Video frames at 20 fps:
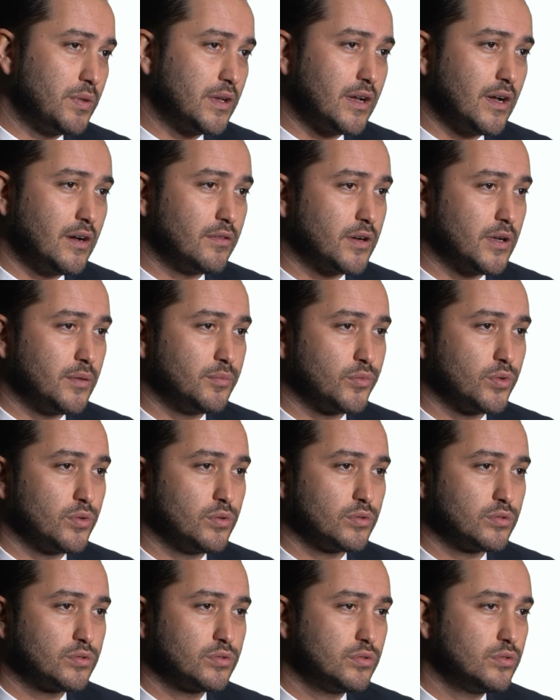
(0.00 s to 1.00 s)
bir kavramda
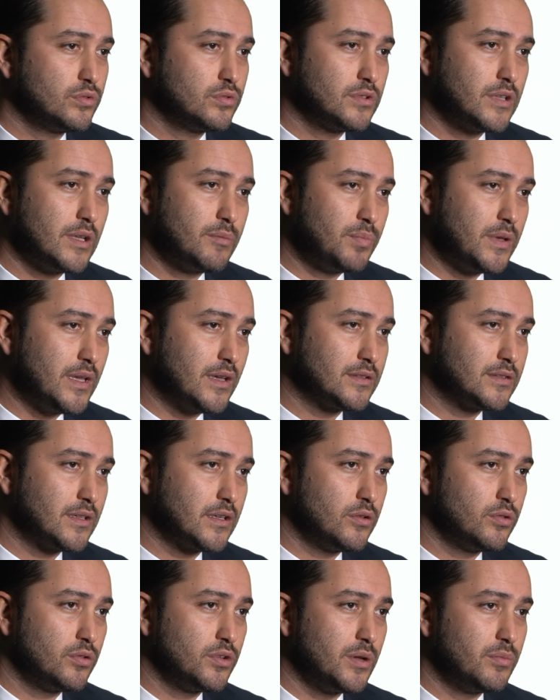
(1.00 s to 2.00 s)
olursunuz. Ne
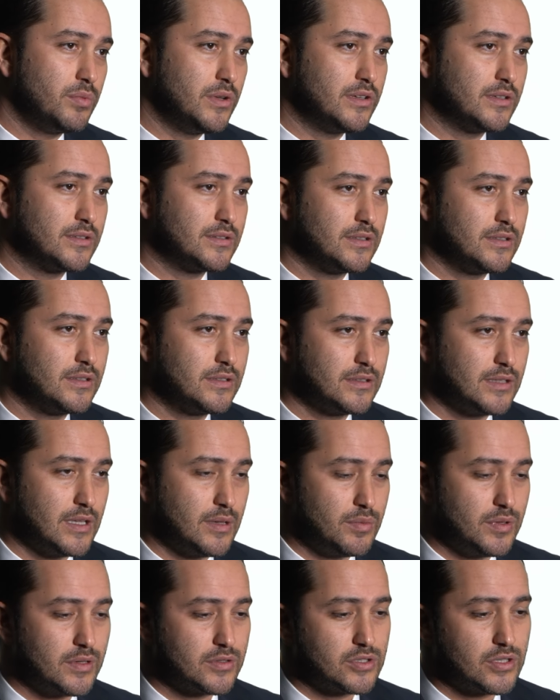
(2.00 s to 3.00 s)
piyasaya uyabilirsiniz ne
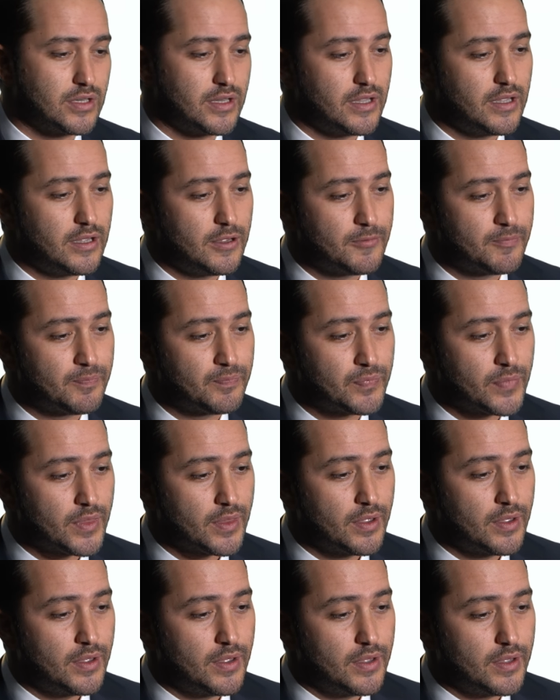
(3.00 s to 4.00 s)
bir şeye.
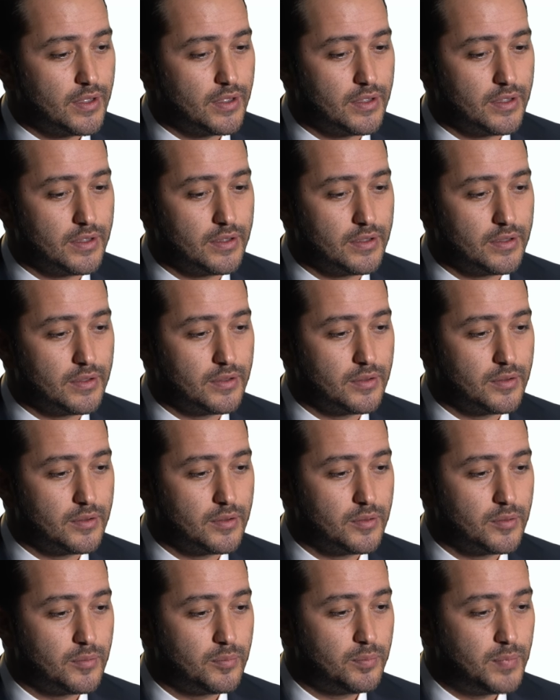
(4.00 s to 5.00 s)
E,
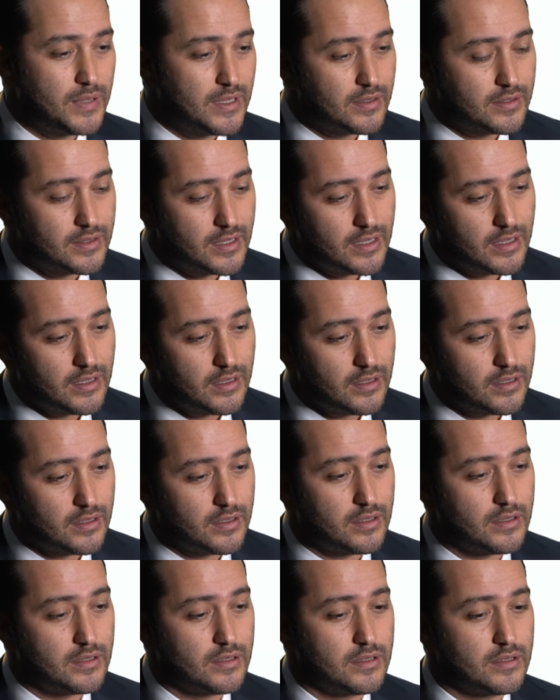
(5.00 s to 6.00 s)
bir de
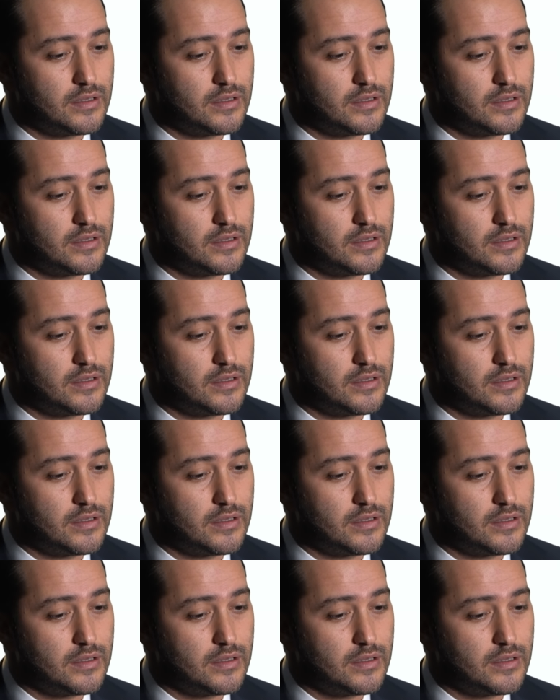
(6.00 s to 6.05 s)
e,